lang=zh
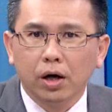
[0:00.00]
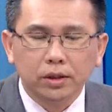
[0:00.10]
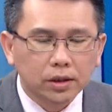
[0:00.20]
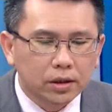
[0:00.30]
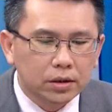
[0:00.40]

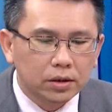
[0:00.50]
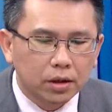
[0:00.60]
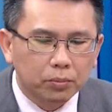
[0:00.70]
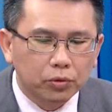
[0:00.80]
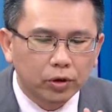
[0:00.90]
好，这个适
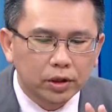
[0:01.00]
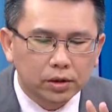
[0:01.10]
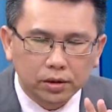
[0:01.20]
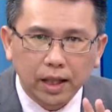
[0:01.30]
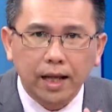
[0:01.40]
合不论
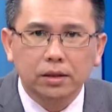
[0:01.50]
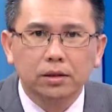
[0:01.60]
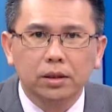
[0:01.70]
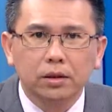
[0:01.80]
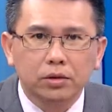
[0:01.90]
是大
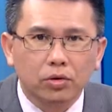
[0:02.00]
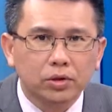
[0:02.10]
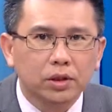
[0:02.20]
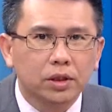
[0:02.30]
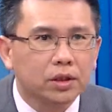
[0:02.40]
资金、
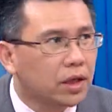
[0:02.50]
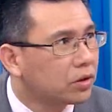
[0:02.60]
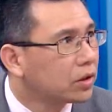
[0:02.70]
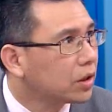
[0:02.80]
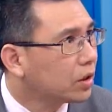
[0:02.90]
中资金、
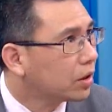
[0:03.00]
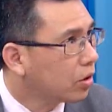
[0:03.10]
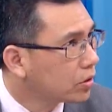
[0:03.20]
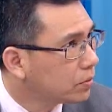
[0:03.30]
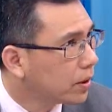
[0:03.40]
小资金的
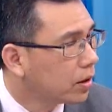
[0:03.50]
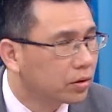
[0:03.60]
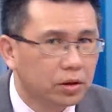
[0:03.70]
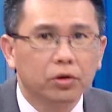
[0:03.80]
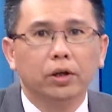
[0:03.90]
投资朋
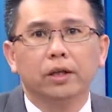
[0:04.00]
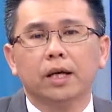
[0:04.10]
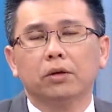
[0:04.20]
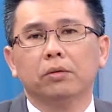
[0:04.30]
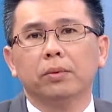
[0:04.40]
友，你都可以
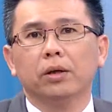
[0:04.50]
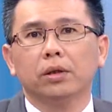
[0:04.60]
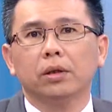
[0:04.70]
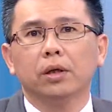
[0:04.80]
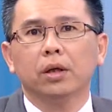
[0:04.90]
参与的标
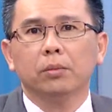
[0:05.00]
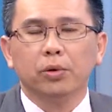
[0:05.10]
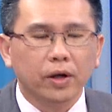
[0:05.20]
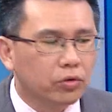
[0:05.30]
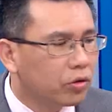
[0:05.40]
的。
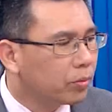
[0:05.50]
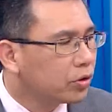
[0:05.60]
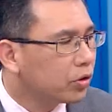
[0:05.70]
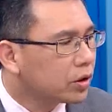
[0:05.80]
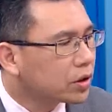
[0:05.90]
比方说，我们
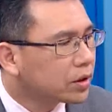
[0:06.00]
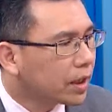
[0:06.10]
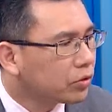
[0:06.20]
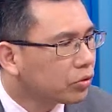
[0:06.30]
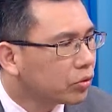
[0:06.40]
就一直
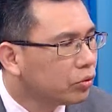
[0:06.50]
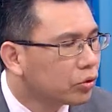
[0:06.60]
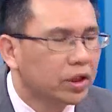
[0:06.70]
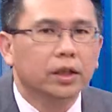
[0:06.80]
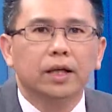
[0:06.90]
在举
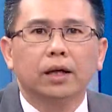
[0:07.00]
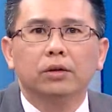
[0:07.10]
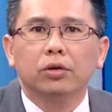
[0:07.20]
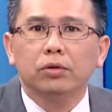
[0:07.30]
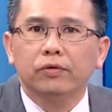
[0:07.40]
沪深二差
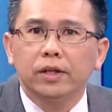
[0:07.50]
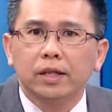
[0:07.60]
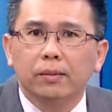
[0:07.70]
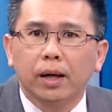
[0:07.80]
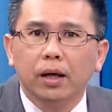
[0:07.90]
跟投资分
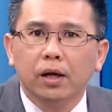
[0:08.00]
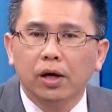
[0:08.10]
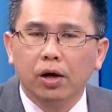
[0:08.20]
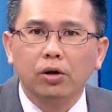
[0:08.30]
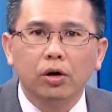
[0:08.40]
享嘛。
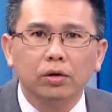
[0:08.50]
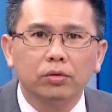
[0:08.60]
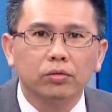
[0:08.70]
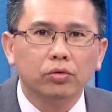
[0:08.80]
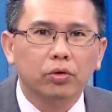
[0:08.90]
阿公，
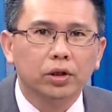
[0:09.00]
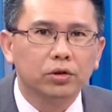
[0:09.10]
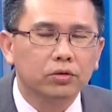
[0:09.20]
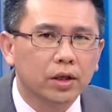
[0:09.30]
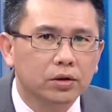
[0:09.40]
如果你
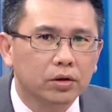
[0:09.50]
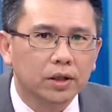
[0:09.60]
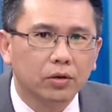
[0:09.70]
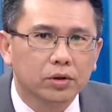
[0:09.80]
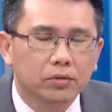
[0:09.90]
就算只有
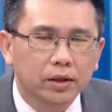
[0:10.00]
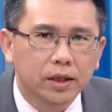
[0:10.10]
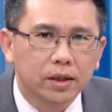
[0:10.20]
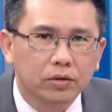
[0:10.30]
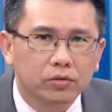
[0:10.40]
三五十万
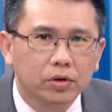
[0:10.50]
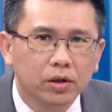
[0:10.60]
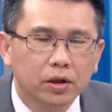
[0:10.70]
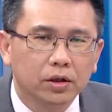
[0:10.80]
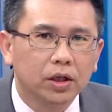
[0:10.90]
在操作，
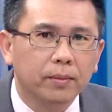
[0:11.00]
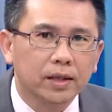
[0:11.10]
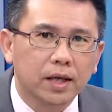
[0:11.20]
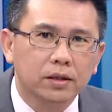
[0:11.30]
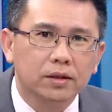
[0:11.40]
你
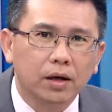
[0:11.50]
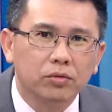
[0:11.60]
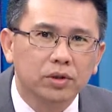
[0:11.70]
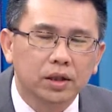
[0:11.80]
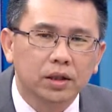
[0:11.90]
买三十张
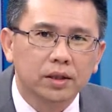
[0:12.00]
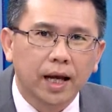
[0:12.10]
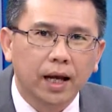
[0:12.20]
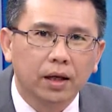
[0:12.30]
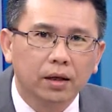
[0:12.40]
沪深二
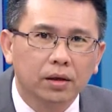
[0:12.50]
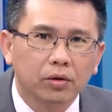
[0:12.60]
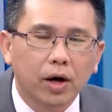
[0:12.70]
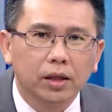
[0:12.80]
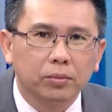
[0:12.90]
差，
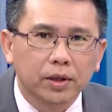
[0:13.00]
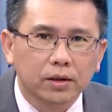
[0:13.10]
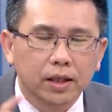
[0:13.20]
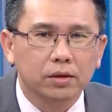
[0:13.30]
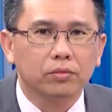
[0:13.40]
花你不
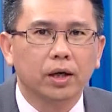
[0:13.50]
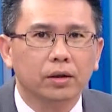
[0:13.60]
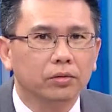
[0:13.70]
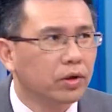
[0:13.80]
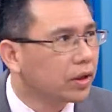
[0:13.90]
到三十万，
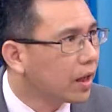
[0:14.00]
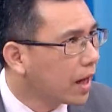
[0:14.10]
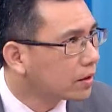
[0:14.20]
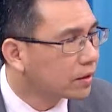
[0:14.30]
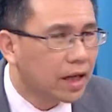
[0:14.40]
因为它
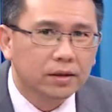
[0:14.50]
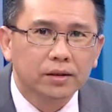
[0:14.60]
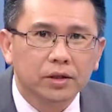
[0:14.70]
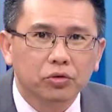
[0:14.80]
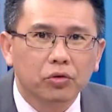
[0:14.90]
还当时
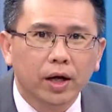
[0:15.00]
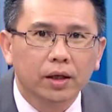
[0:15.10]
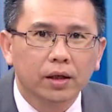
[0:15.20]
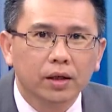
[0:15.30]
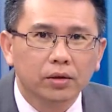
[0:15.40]
在九块。
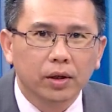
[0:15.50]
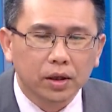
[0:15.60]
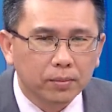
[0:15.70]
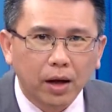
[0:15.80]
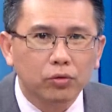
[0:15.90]
对，
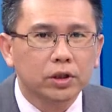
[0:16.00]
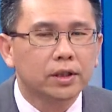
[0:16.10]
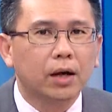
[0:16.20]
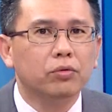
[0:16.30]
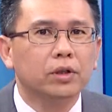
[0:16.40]
你买五十
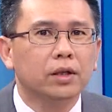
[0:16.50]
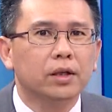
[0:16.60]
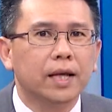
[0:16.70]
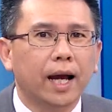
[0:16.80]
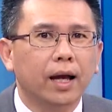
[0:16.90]
张沪深
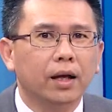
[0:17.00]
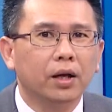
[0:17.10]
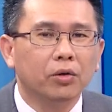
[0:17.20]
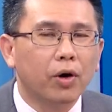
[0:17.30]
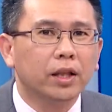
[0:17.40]
二差，
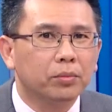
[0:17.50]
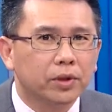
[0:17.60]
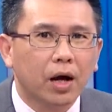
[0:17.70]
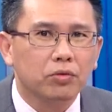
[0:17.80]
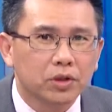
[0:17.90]
花你
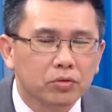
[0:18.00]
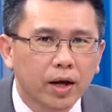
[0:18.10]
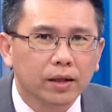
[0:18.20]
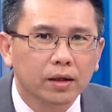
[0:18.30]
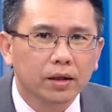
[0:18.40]
不到五十
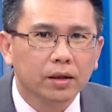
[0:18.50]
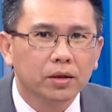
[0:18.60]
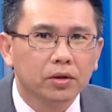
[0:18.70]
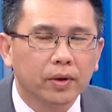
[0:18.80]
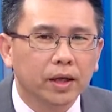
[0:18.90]
万。
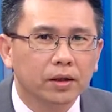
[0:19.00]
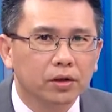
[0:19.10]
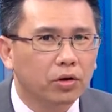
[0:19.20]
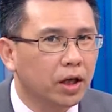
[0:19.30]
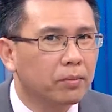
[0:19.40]
对不对？
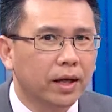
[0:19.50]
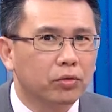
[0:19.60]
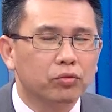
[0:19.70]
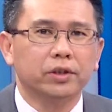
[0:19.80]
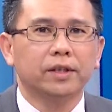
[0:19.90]
你都可以买
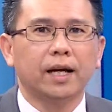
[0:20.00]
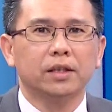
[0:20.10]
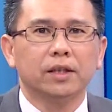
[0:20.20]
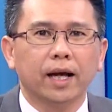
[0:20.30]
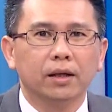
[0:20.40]
个五十张
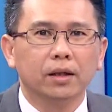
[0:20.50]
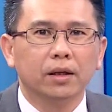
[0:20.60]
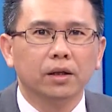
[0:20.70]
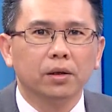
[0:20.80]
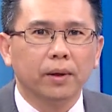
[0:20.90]
起来，
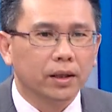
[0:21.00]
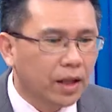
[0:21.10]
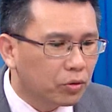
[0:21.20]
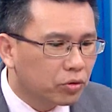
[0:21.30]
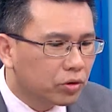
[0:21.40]
对不对？
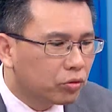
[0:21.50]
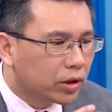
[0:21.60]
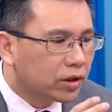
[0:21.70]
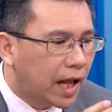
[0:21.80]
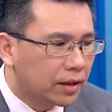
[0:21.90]
那我说，如
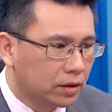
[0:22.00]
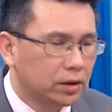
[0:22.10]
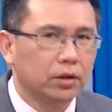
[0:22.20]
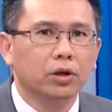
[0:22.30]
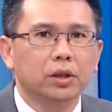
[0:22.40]
果你大资
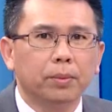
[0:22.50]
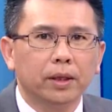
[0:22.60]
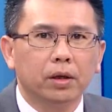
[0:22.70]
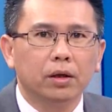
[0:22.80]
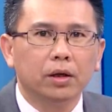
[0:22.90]
金的投资
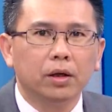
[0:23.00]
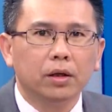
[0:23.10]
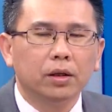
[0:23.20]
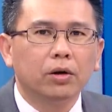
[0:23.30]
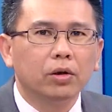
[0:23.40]
朋友，
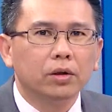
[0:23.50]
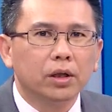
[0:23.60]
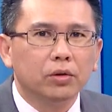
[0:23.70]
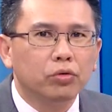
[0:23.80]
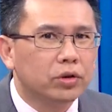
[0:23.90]
你共
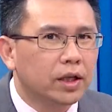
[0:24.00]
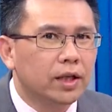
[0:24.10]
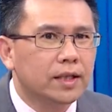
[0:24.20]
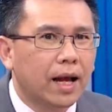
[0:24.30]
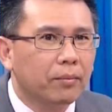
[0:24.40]
以沪深
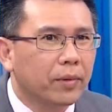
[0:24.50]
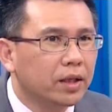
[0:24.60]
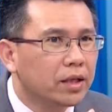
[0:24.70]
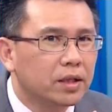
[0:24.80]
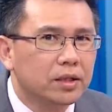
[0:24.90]
二差每
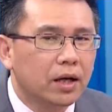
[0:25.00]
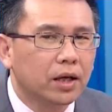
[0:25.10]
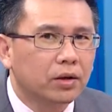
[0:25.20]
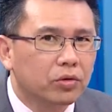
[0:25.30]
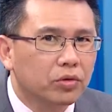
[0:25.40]
天成交
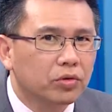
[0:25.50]
量，